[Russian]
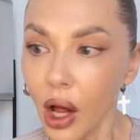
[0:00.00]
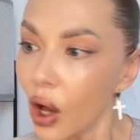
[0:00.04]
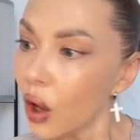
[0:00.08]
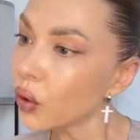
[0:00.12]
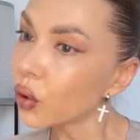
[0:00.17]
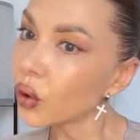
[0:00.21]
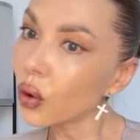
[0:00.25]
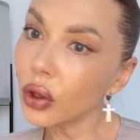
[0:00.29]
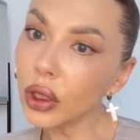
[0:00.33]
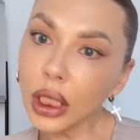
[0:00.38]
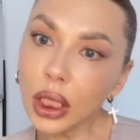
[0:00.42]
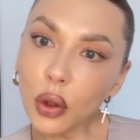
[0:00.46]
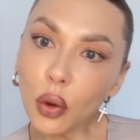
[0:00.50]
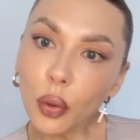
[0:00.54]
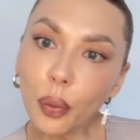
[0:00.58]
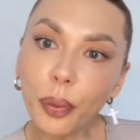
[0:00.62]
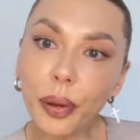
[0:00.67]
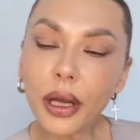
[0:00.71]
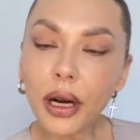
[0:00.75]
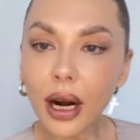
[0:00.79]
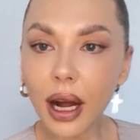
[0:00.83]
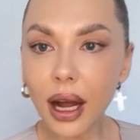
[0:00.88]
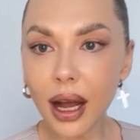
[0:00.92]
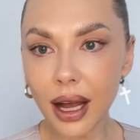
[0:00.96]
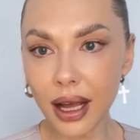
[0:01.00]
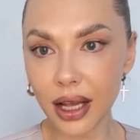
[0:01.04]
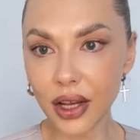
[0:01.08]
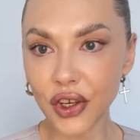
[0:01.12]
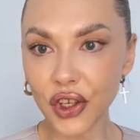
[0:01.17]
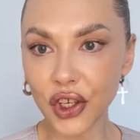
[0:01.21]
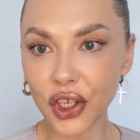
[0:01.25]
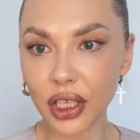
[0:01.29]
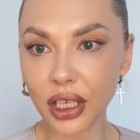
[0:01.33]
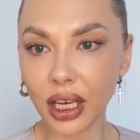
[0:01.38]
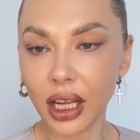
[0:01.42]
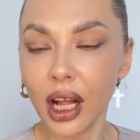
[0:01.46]
Но ты
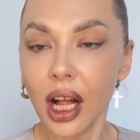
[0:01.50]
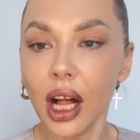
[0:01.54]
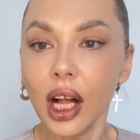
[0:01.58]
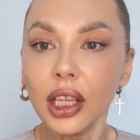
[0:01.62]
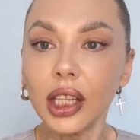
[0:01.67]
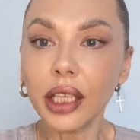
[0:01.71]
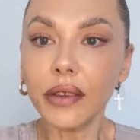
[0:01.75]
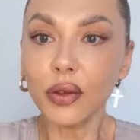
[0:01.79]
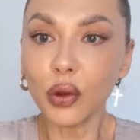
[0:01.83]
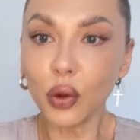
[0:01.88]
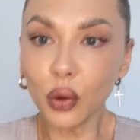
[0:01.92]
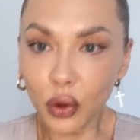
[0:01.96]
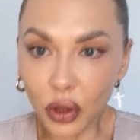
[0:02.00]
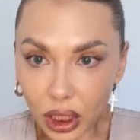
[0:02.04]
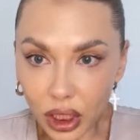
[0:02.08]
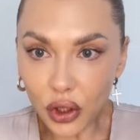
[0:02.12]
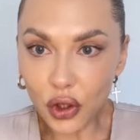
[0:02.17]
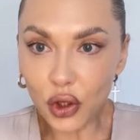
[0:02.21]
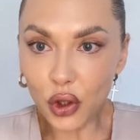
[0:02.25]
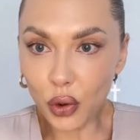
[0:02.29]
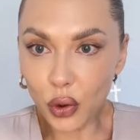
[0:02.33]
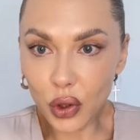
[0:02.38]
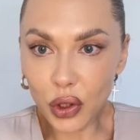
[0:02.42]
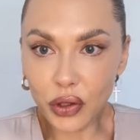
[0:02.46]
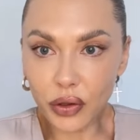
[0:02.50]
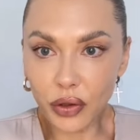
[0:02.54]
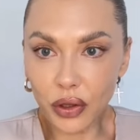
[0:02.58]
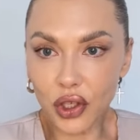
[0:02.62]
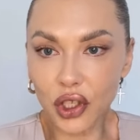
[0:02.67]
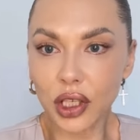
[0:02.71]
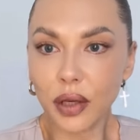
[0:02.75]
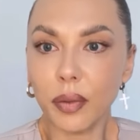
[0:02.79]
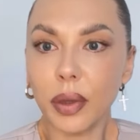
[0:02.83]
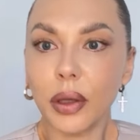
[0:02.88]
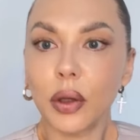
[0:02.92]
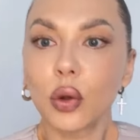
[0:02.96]
упираешься, ты внутри чувствуешь,
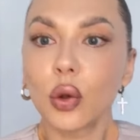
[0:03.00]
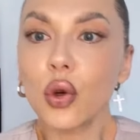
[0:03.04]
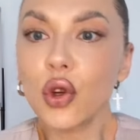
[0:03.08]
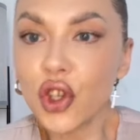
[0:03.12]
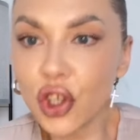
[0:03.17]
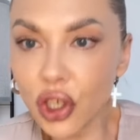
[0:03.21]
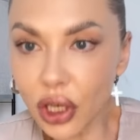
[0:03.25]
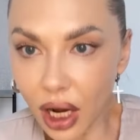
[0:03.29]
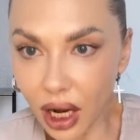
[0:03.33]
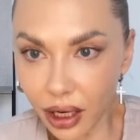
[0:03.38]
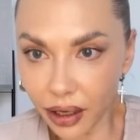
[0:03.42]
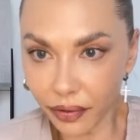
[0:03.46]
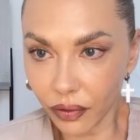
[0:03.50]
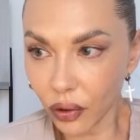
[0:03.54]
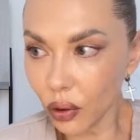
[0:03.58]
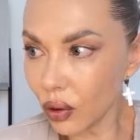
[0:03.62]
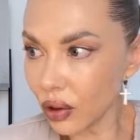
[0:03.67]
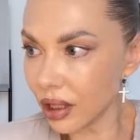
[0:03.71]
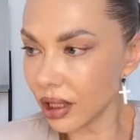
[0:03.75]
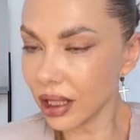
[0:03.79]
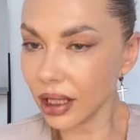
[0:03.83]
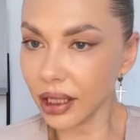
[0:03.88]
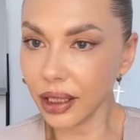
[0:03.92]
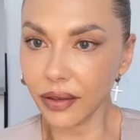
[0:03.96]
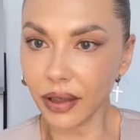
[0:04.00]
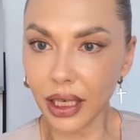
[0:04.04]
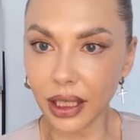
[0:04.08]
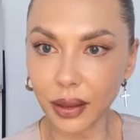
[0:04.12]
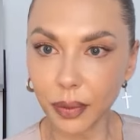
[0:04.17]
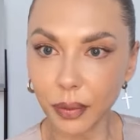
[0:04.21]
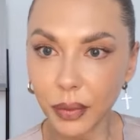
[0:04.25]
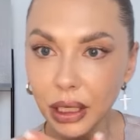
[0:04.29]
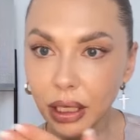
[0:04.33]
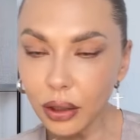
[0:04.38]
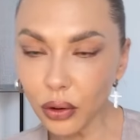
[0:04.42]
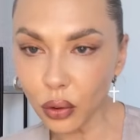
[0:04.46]
тебе душа рвется, говорит,
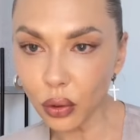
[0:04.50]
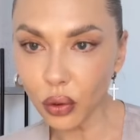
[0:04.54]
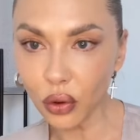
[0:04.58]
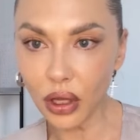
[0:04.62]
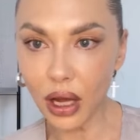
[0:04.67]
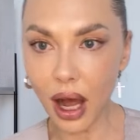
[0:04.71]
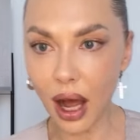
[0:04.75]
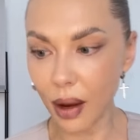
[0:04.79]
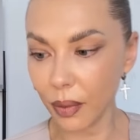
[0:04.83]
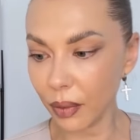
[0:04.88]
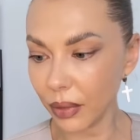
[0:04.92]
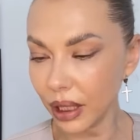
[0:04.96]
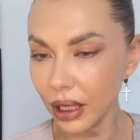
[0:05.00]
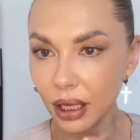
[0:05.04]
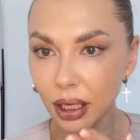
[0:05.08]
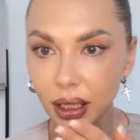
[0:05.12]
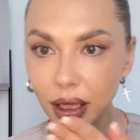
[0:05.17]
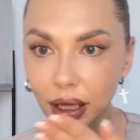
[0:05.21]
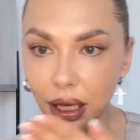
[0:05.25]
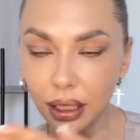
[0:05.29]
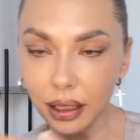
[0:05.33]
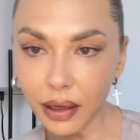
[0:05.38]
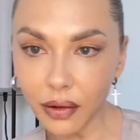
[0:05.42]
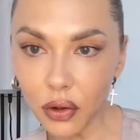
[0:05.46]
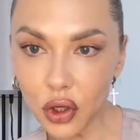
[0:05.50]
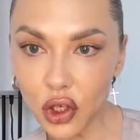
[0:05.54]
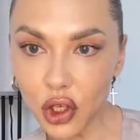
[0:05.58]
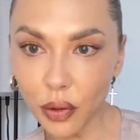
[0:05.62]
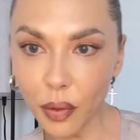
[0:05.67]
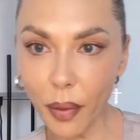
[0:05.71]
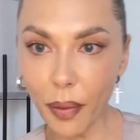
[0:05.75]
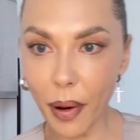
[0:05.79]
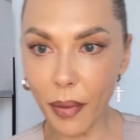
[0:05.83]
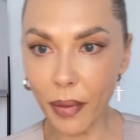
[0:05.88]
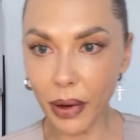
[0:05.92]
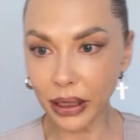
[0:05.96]
мне туда, мне для того, чтобы
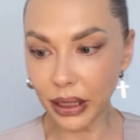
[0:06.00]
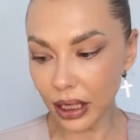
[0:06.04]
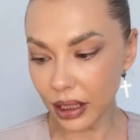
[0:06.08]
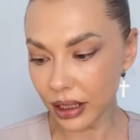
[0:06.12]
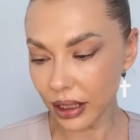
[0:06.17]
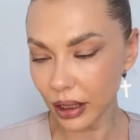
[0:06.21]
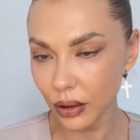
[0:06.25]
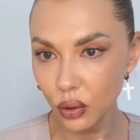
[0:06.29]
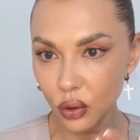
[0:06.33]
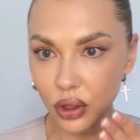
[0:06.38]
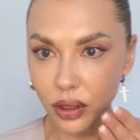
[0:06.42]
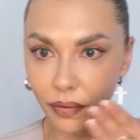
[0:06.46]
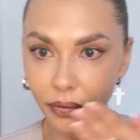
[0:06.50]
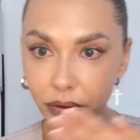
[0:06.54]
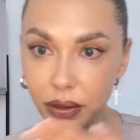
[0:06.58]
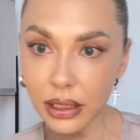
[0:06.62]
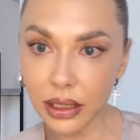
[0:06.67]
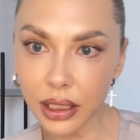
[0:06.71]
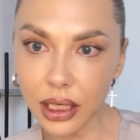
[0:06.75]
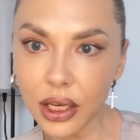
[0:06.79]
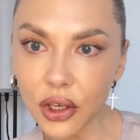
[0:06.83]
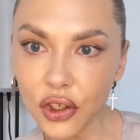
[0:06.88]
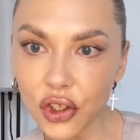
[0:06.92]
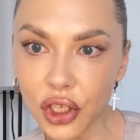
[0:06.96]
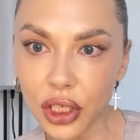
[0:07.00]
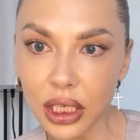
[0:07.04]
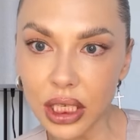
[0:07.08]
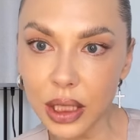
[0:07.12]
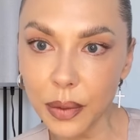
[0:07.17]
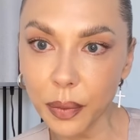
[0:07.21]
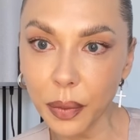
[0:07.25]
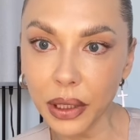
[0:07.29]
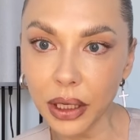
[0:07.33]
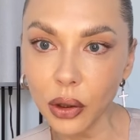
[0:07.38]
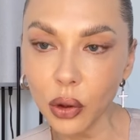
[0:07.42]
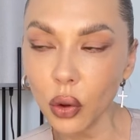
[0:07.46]
помогать людям, вести их через
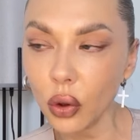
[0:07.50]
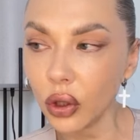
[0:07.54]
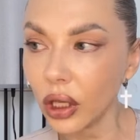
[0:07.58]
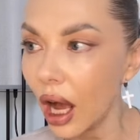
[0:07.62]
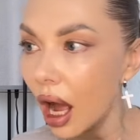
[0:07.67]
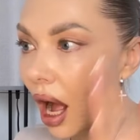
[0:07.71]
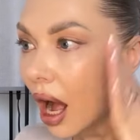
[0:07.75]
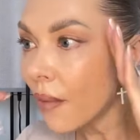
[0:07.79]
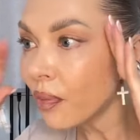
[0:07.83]
переход.